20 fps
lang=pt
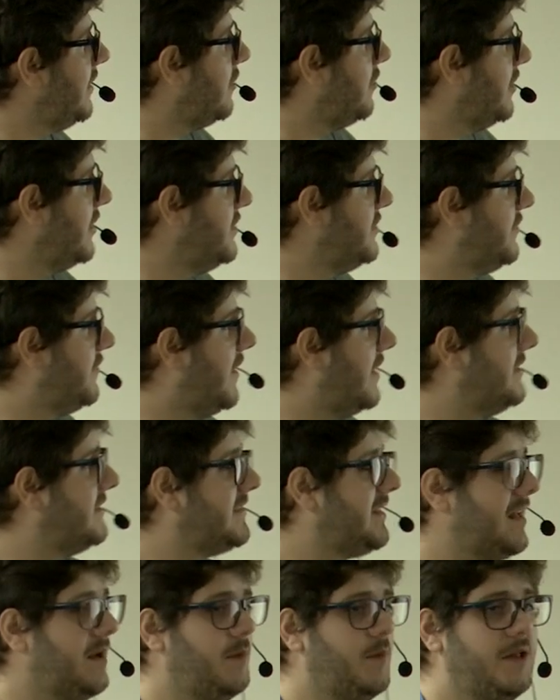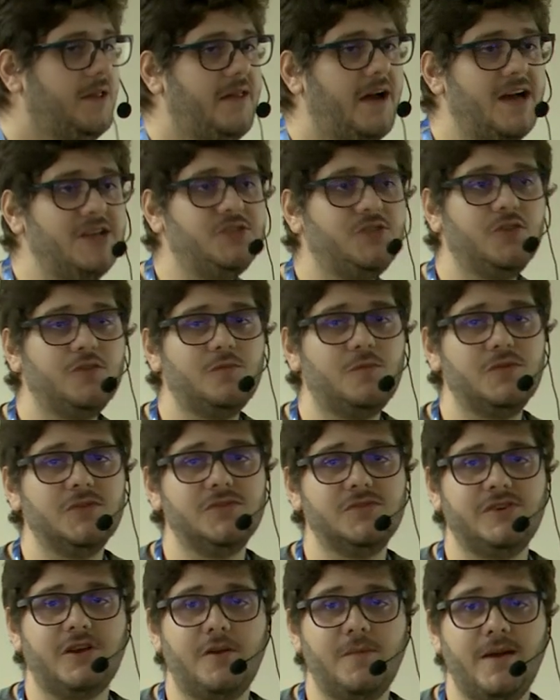quando a gente fala escalabilidade, todo
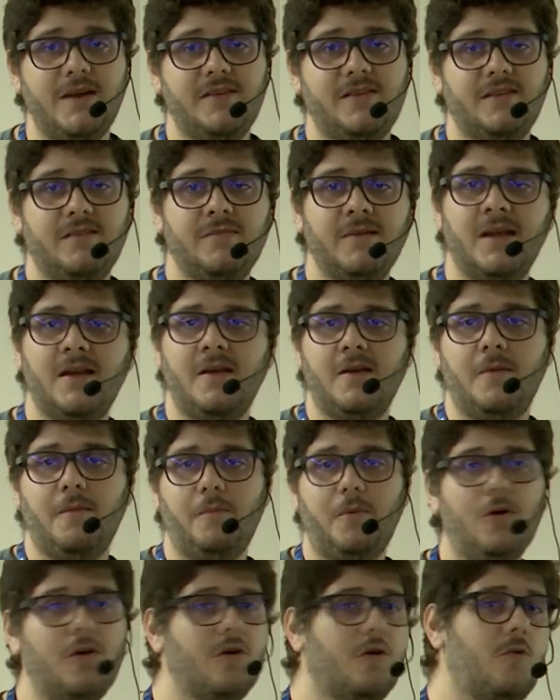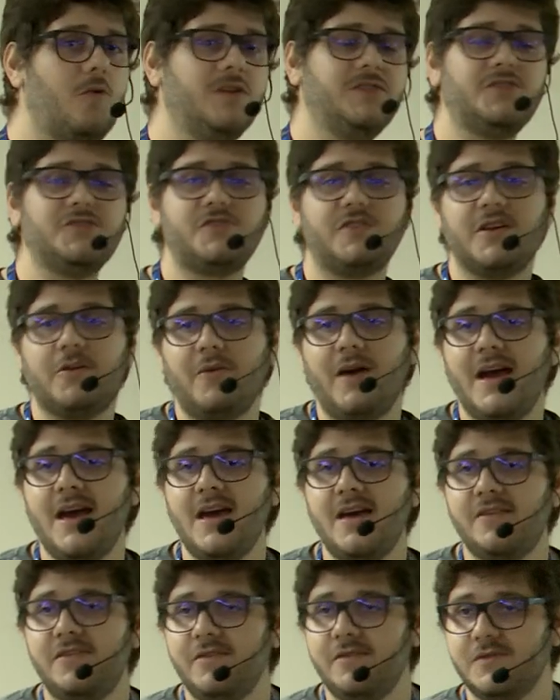mundo geralmente, pô, quantos
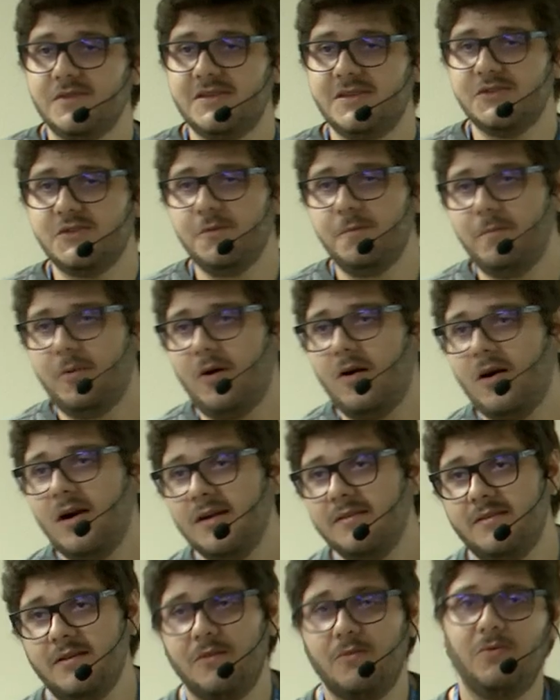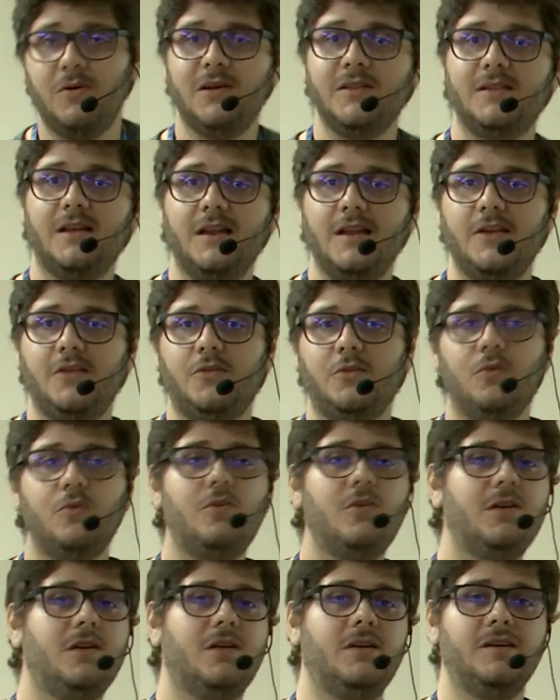requests você suporta, quanta
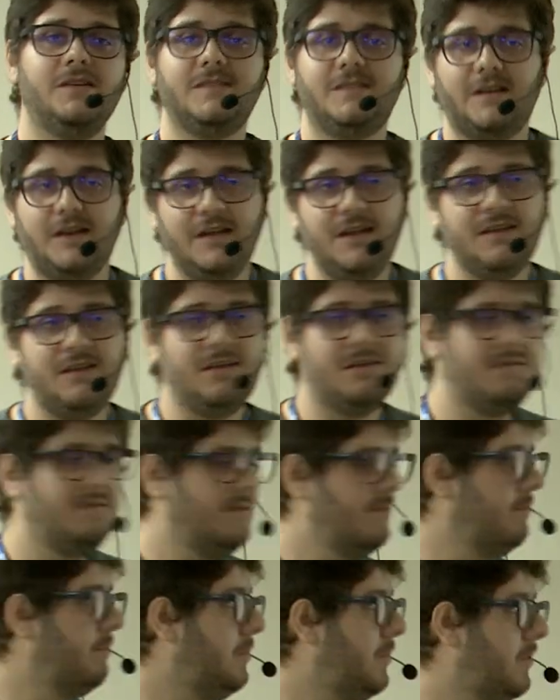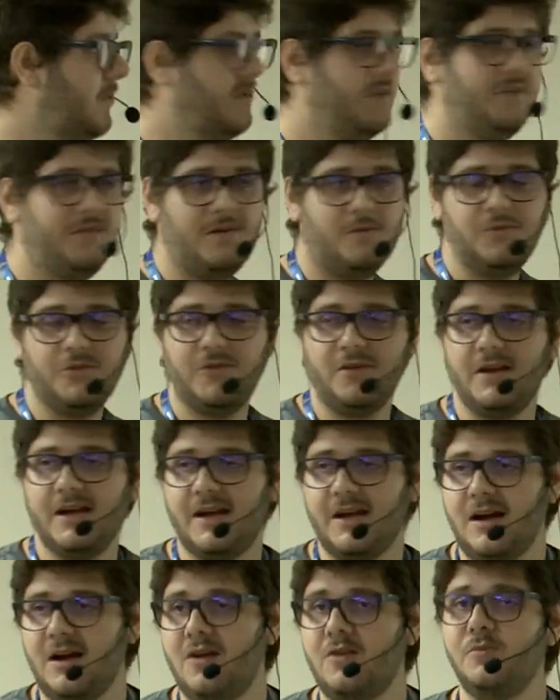leitura, escrita. Pô, isso é muito
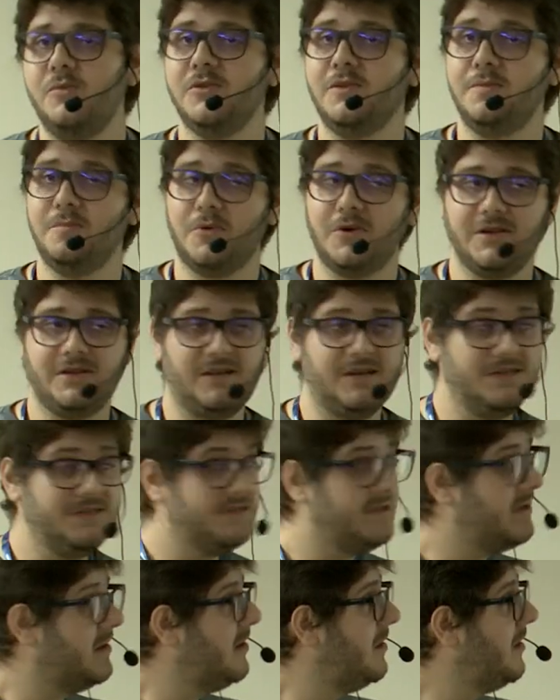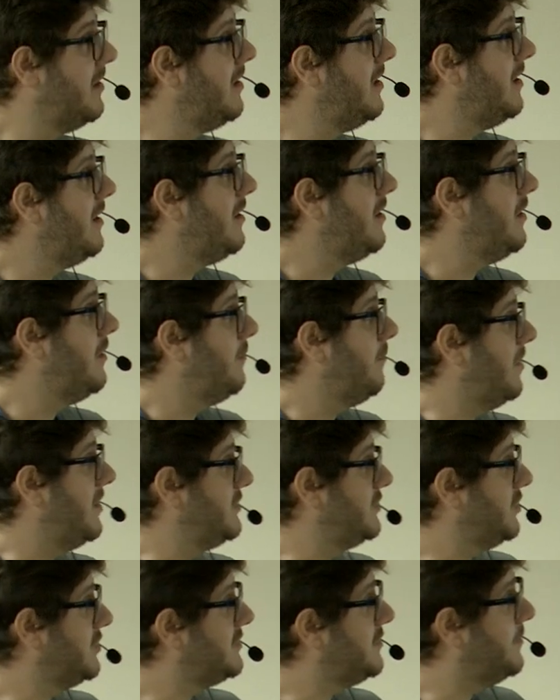legal, muito importante.
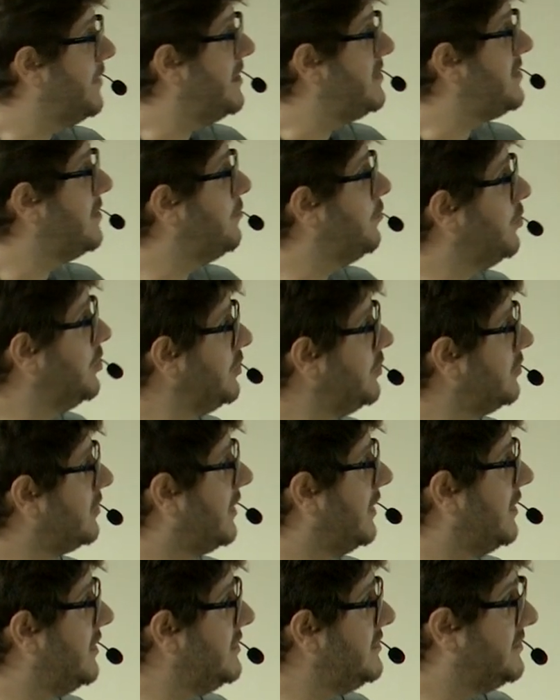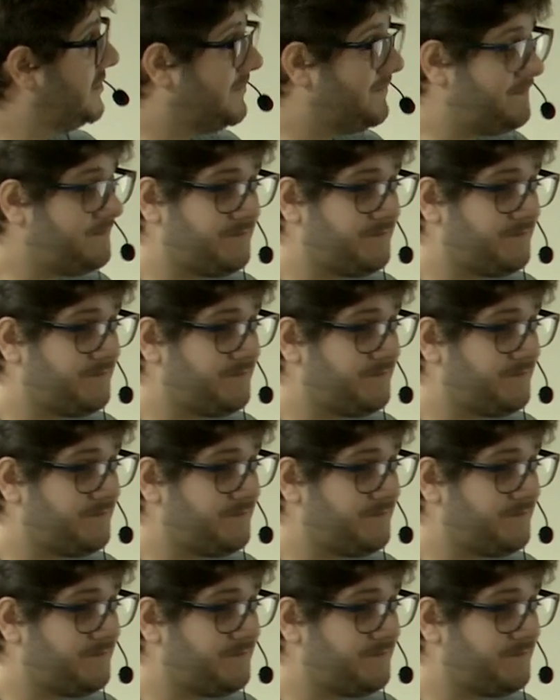Mas nosso ambiente é muito grande